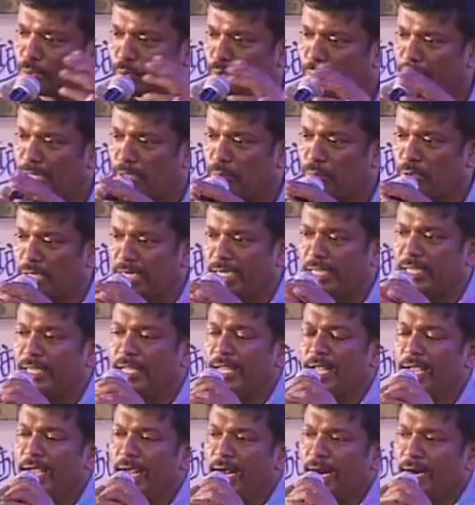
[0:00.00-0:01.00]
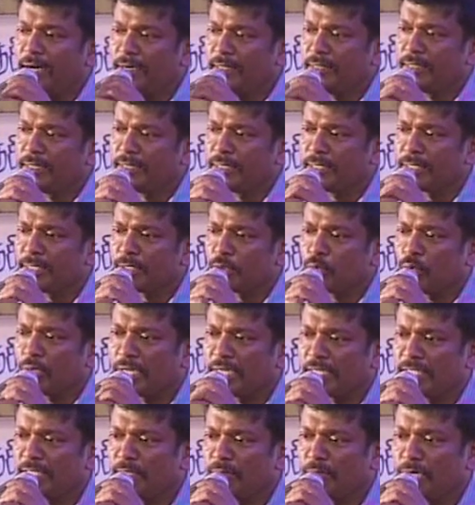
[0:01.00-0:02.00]
கதை சொல்லிட்டு இருப்பாங்க அடுத்தடுத்த
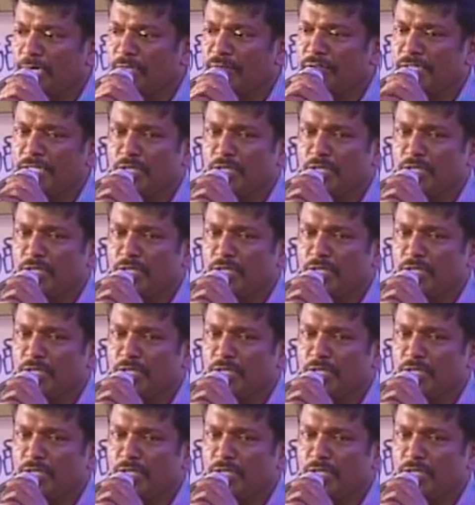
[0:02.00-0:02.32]
சுவாரஸ்யமான